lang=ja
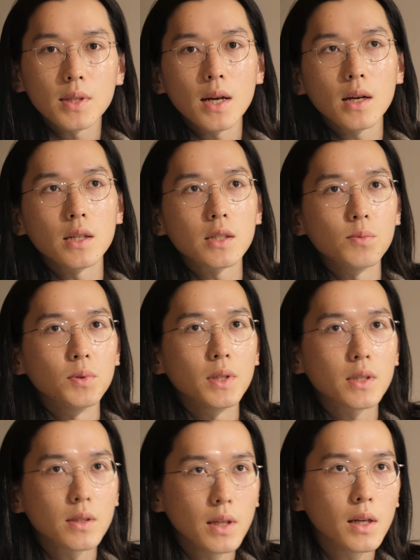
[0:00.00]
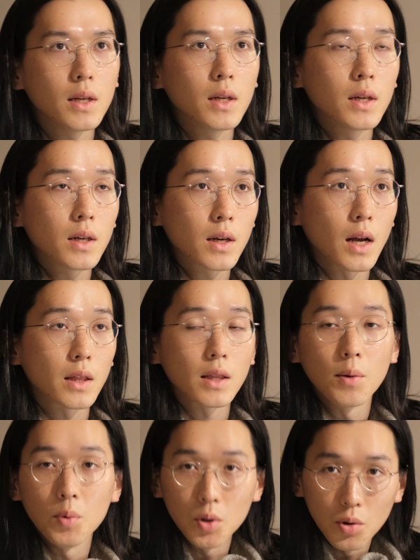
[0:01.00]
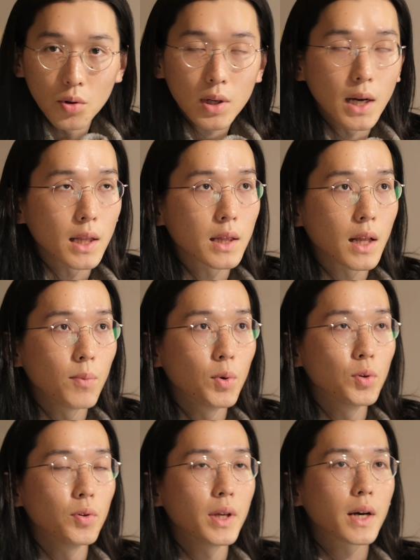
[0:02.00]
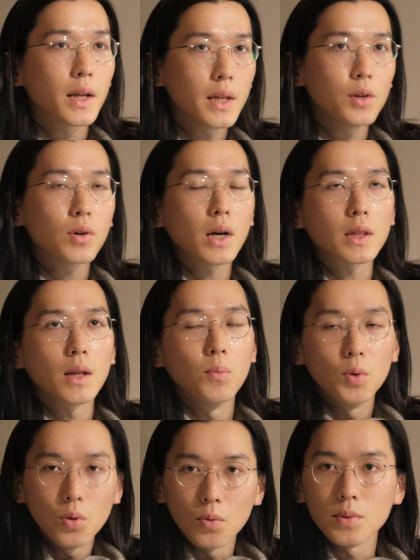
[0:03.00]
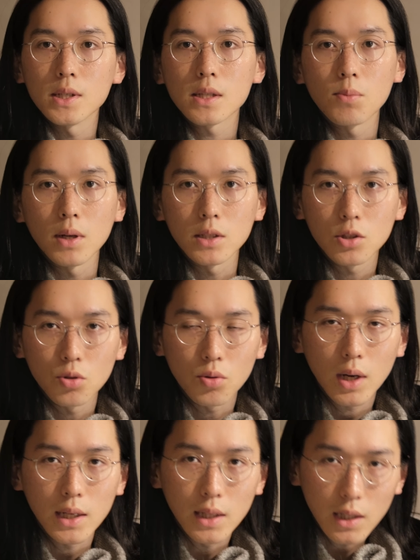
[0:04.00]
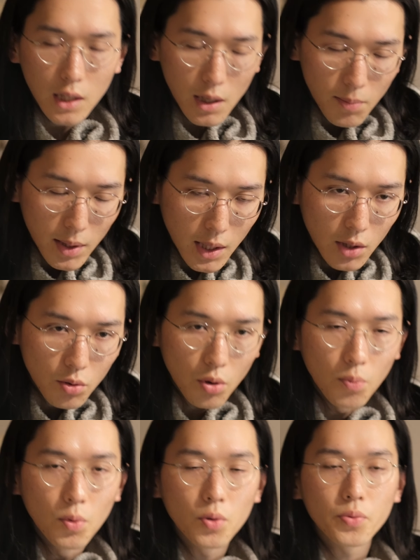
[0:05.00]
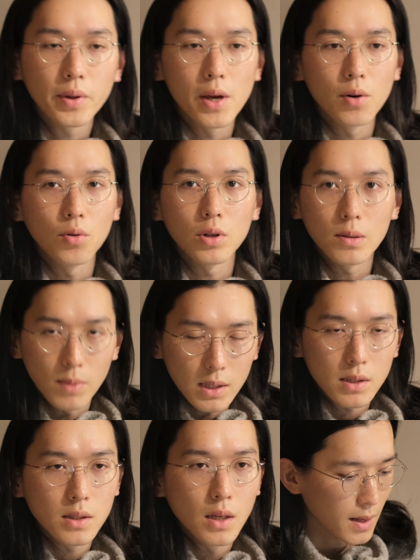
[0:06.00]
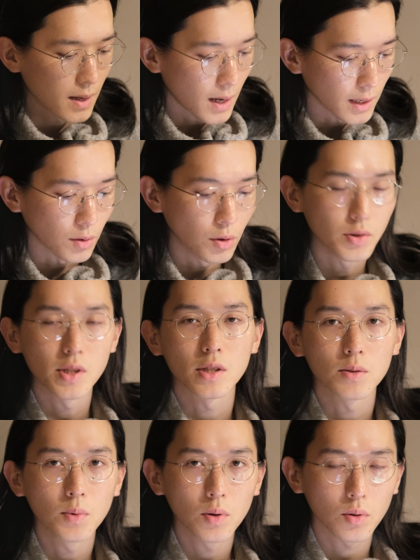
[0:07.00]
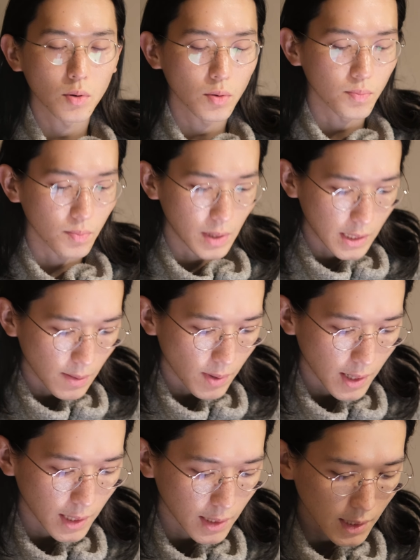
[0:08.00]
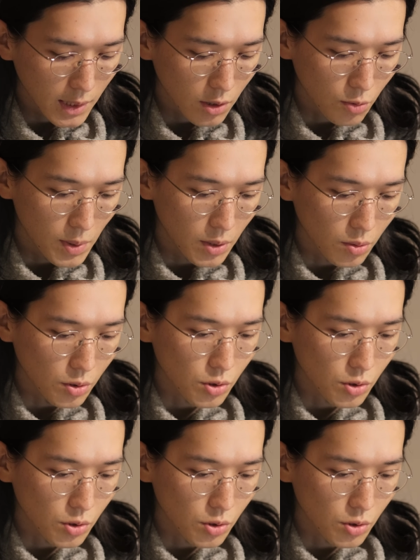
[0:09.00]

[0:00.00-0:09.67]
3月もですね買ったもの買ったものの中で良かったものを皆様に紹介できればなと思っておりますはい本日も皆様から頂いたコメント